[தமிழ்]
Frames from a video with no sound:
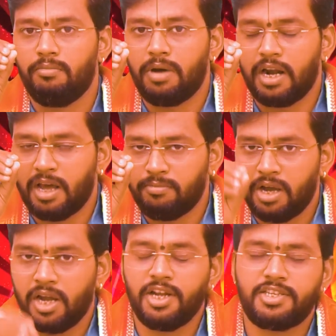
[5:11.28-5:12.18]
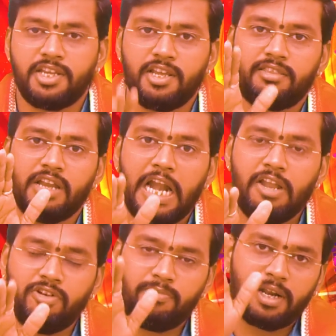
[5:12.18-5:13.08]
மன மகிழ்ச்சி
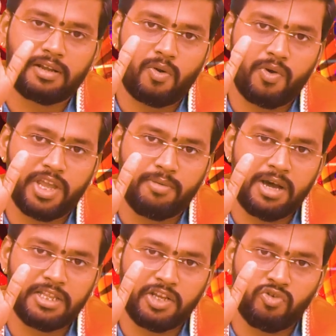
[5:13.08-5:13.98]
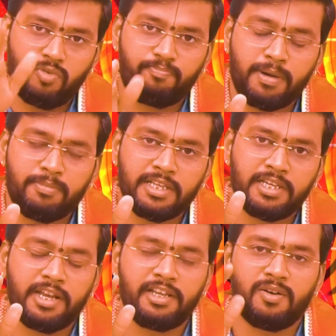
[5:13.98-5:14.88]
தெளிவு பிறக்கக்கூடிய மதி நுட்பம்
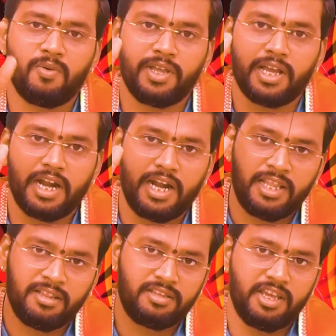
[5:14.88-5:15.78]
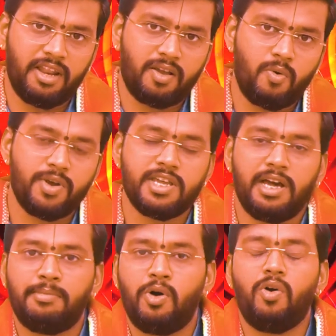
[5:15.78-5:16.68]
அதிகரிக்கக்கூடிய கடன் தீரக்கூடிய
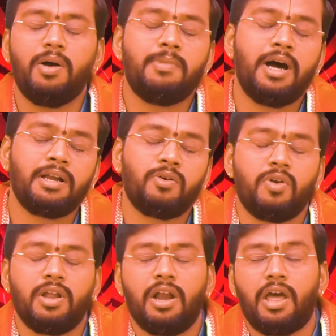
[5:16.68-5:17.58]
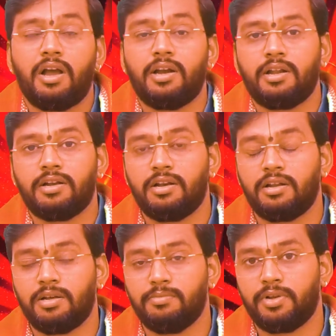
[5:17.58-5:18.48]
அமோகமான ஒரு நாளாக இன்றைய நாள்
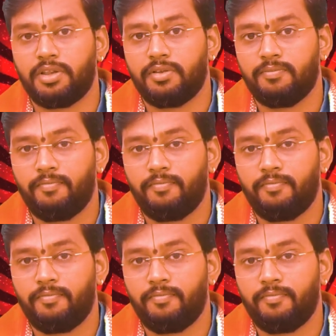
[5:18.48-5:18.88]
இருக்கப்படுது